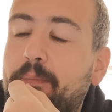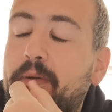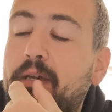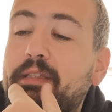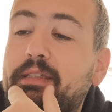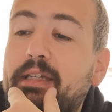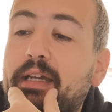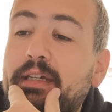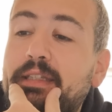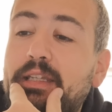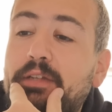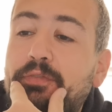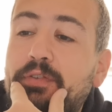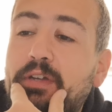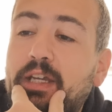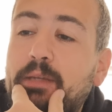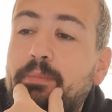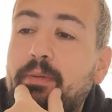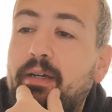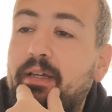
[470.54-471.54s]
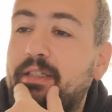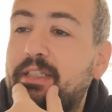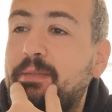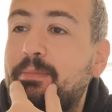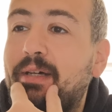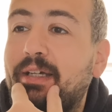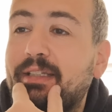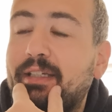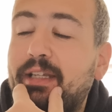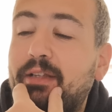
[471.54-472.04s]
il paraît qu'il n'y a rien à faire, il paraît. Di
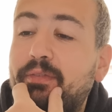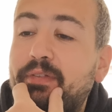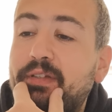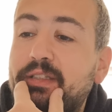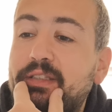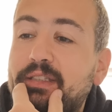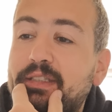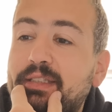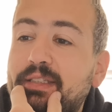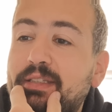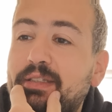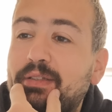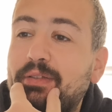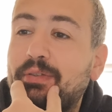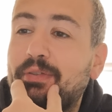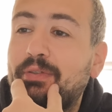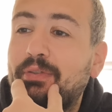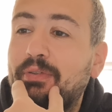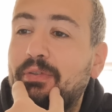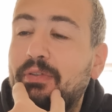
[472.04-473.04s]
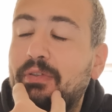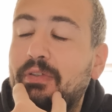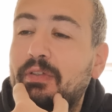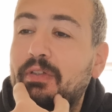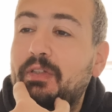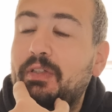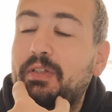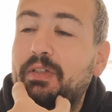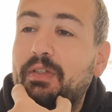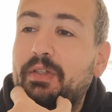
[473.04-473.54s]
Maria l'avait dit, euh,
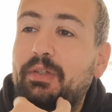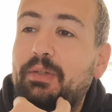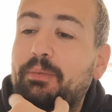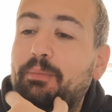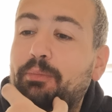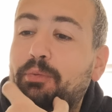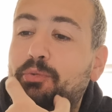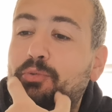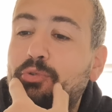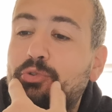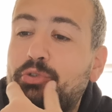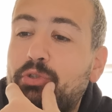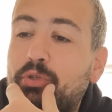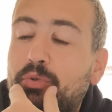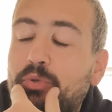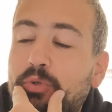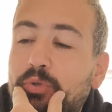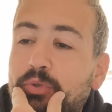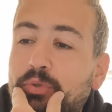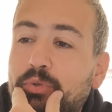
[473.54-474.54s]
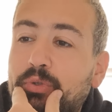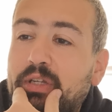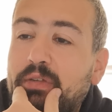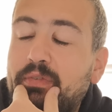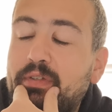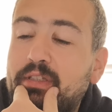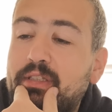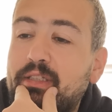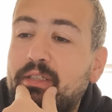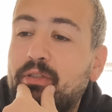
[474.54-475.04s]
beaucoup de gens l'ont
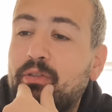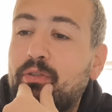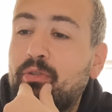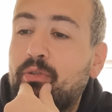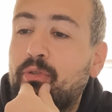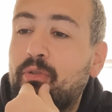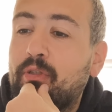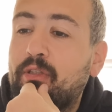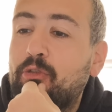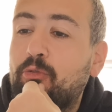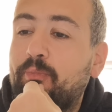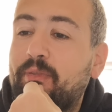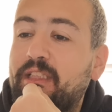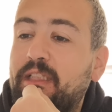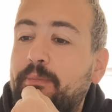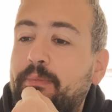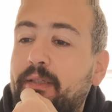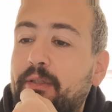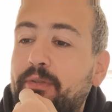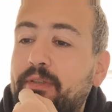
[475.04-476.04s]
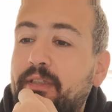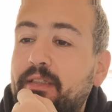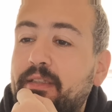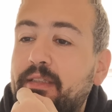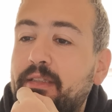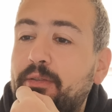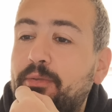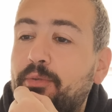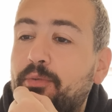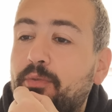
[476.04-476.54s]
l'avait dit euh, qui sont passés par
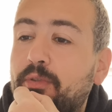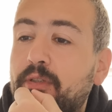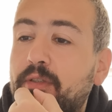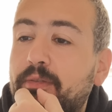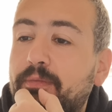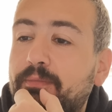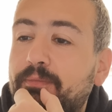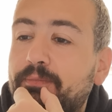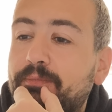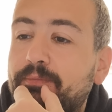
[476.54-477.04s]
United, donc voilà.